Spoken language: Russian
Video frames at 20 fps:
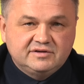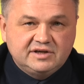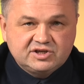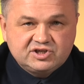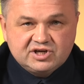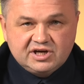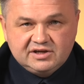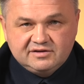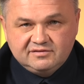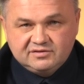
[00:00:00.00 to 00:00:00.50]

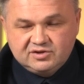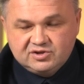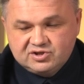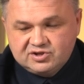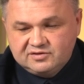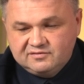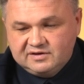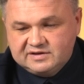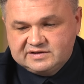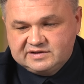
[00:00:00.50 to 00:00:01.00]
начале
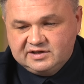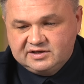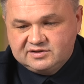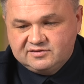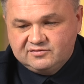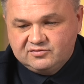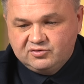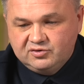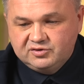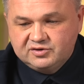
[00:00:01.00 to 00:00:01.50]

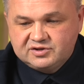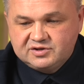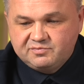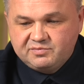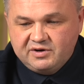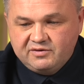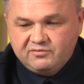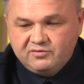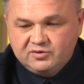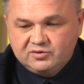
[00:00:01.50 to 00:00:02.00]
2023 года
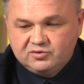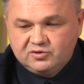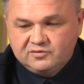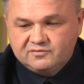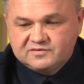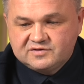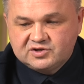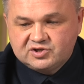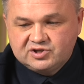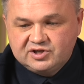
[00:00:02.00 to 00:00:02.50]
типовой дом
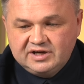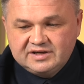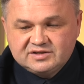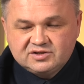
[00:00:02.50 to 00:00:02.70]
в США